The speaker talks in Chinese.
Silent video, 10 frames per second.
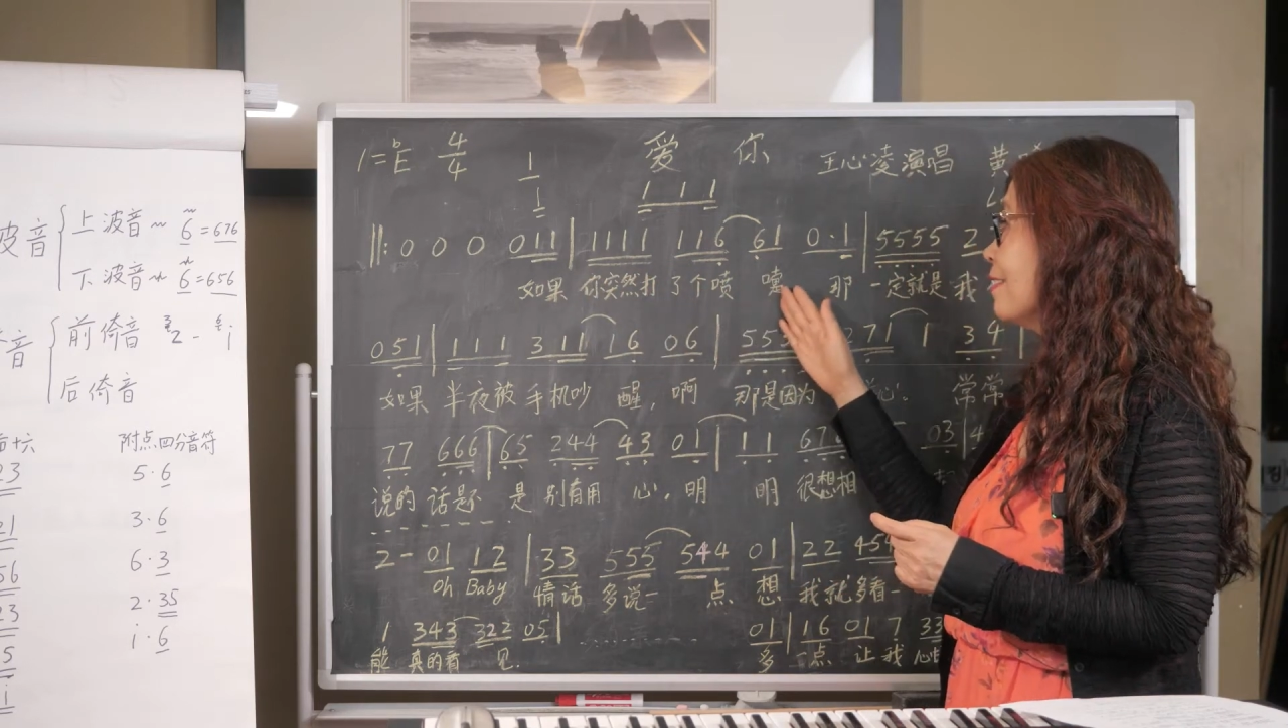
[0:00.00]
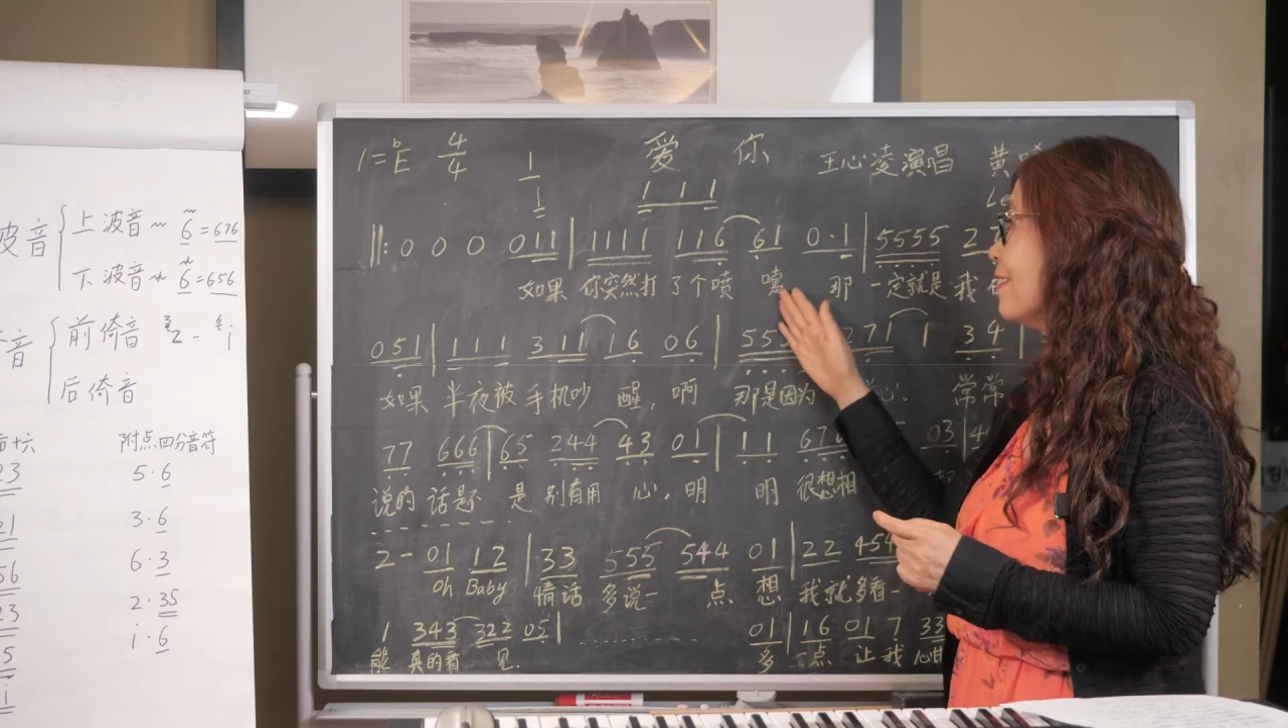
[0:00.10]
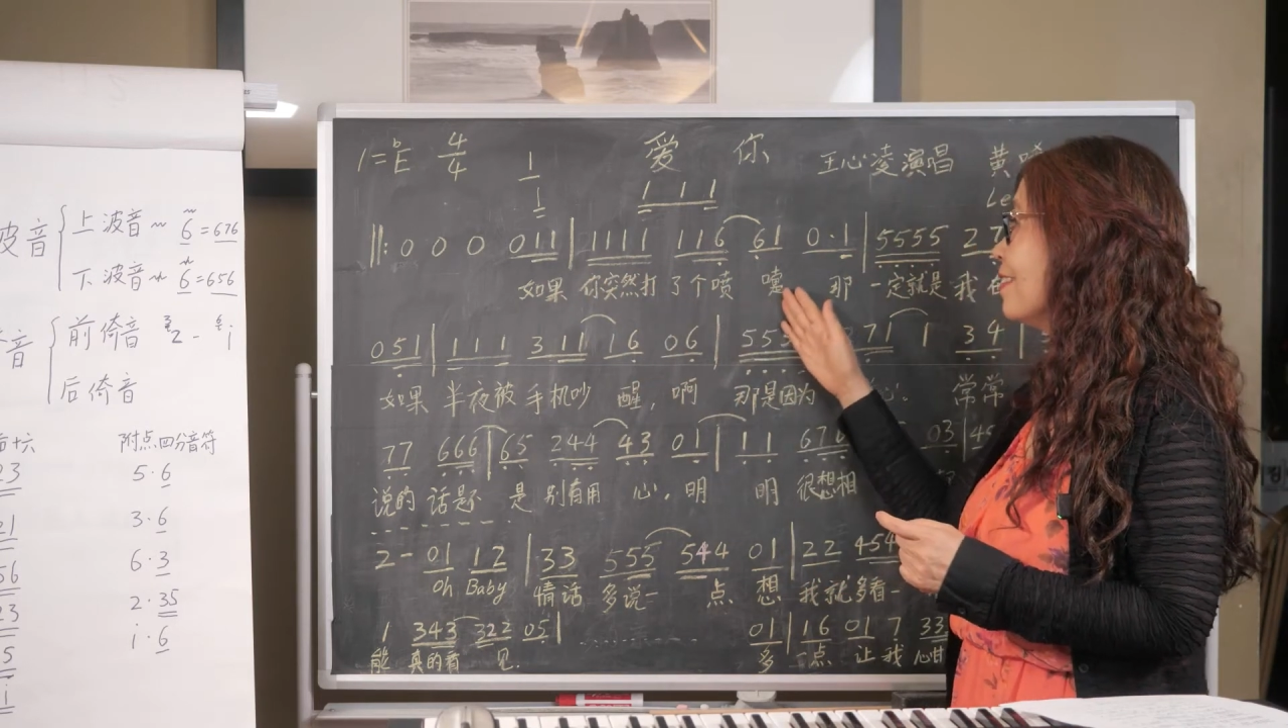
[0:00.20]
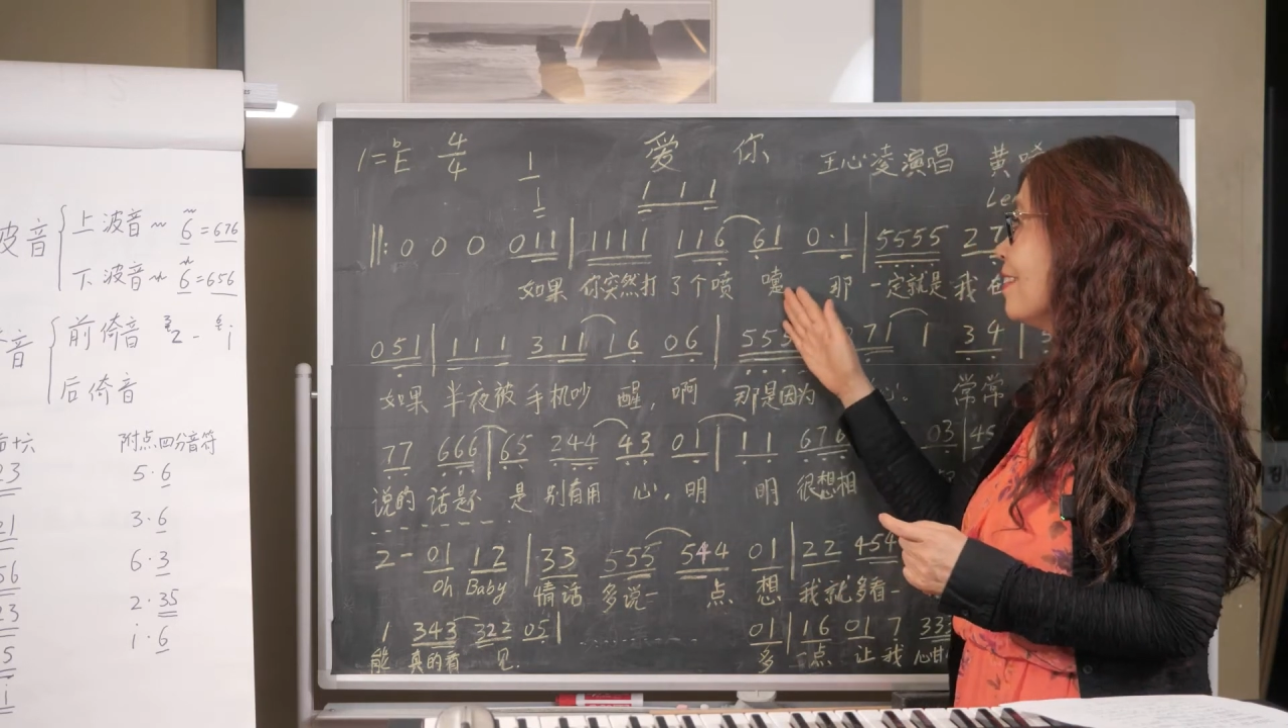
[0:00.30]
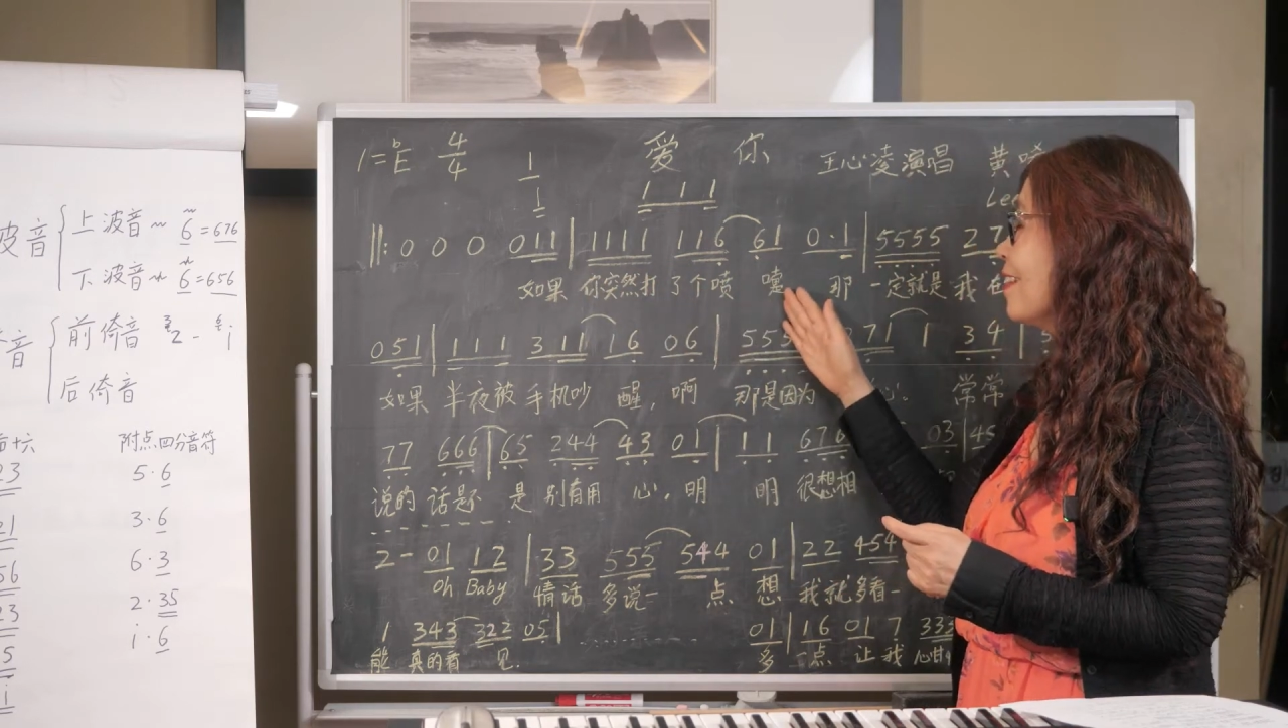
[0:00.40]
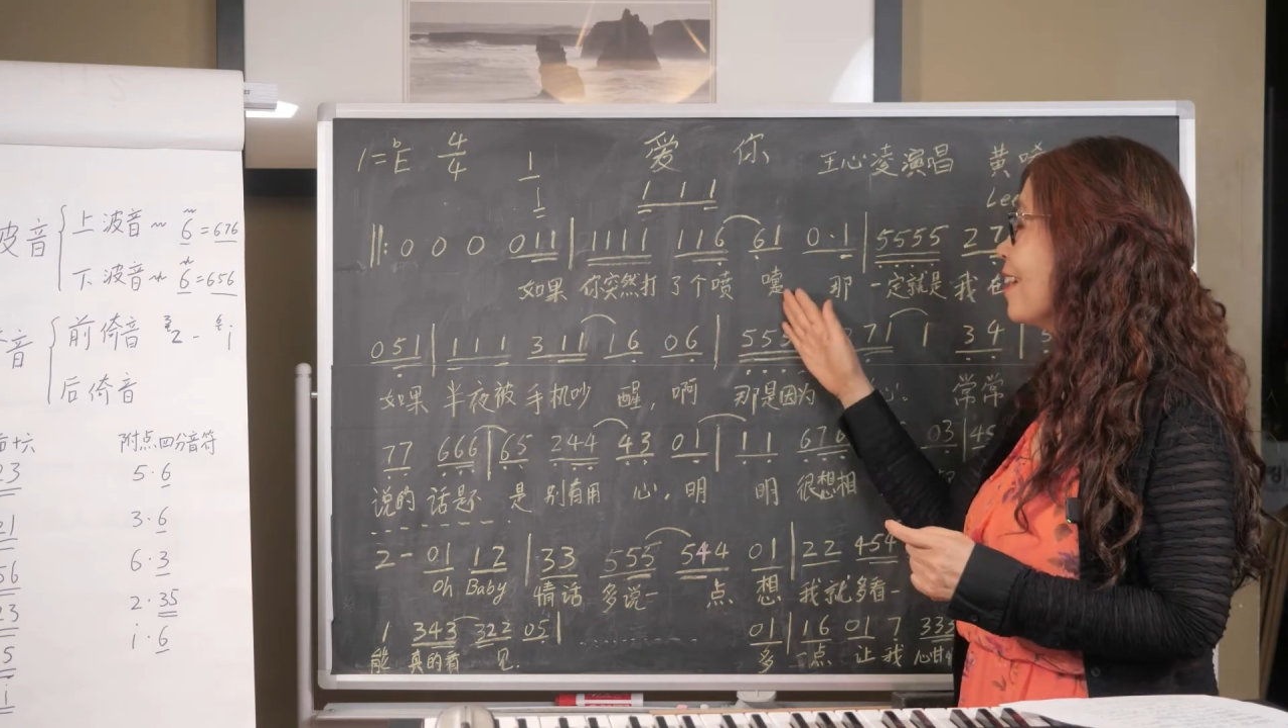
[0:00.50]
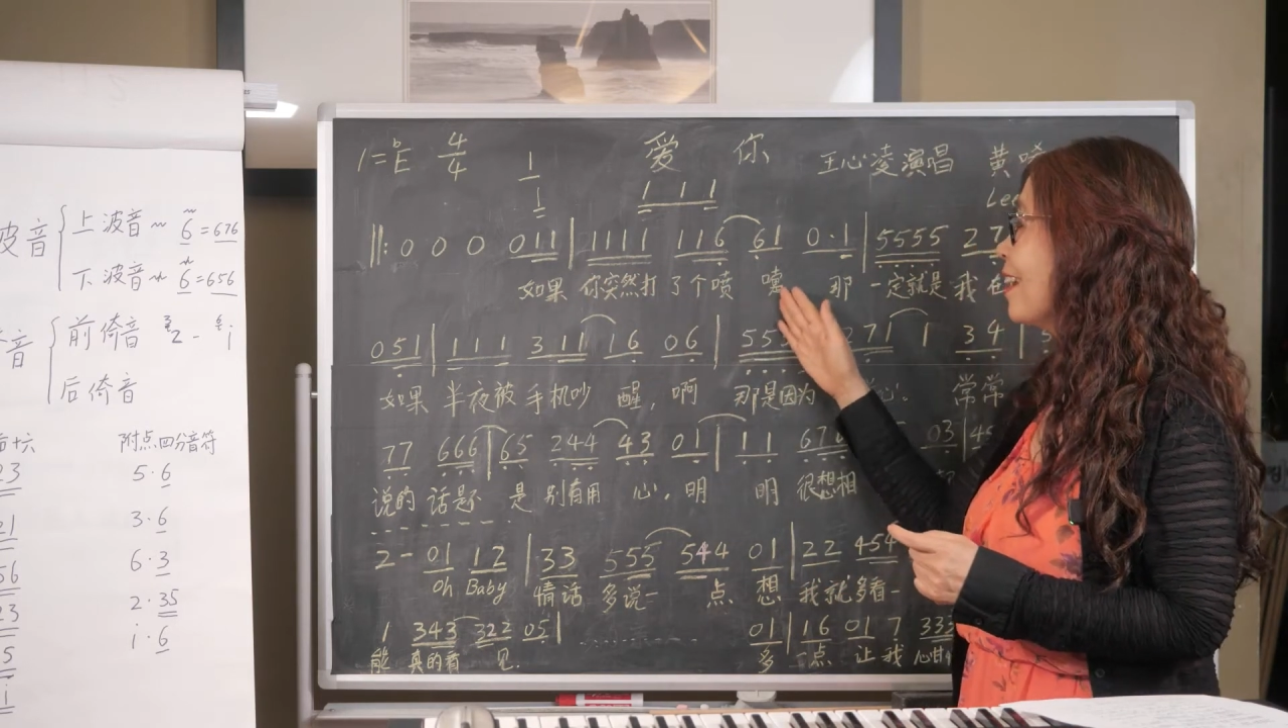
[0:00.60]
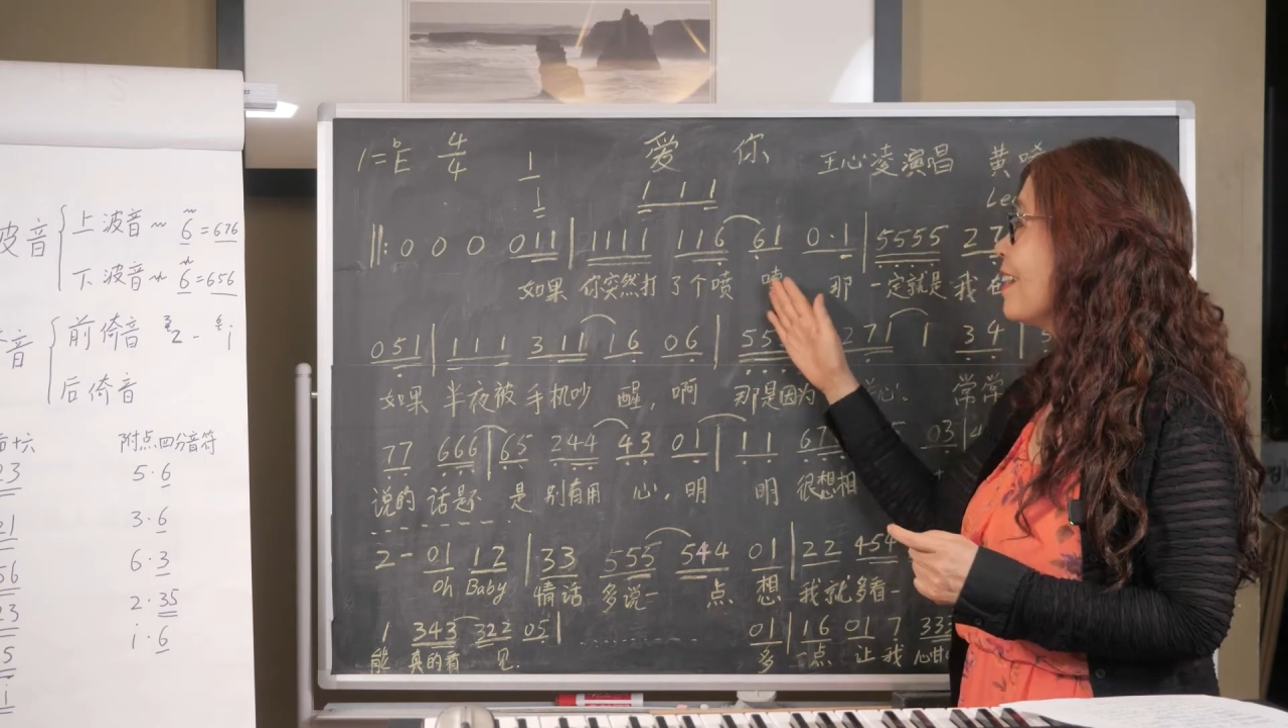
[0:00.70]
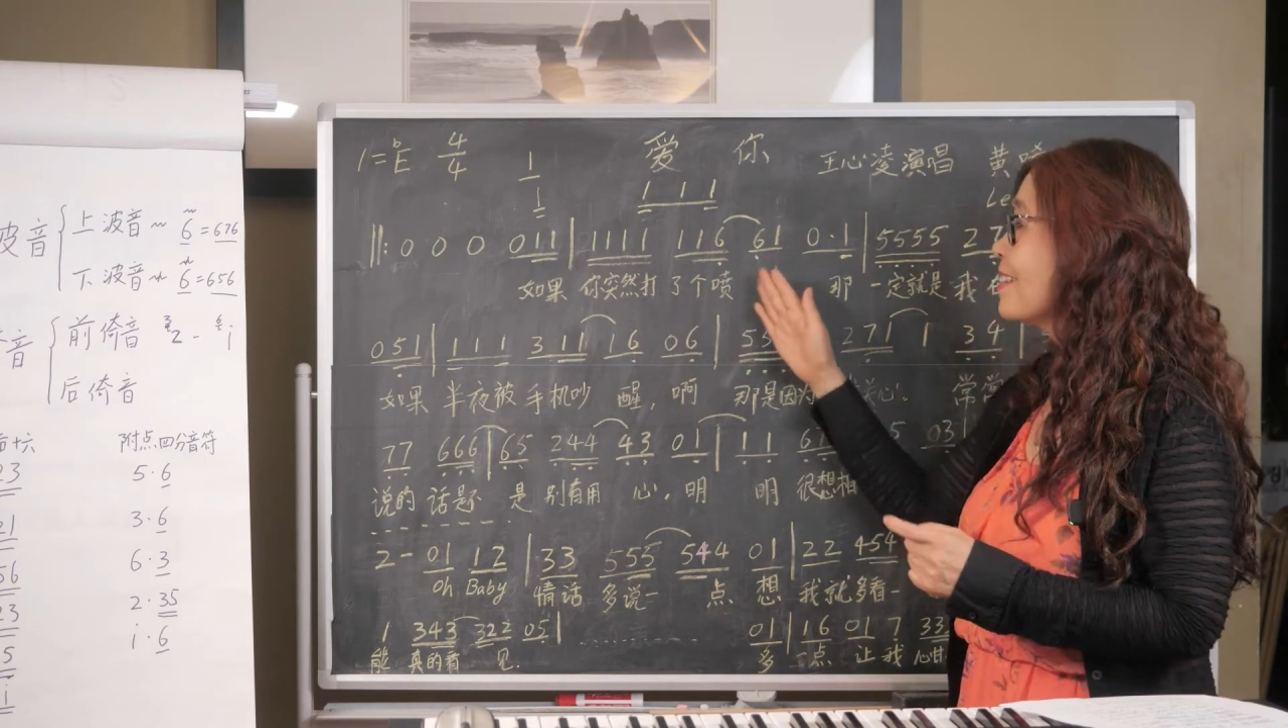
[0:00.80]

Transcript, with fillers: 嚏，哎，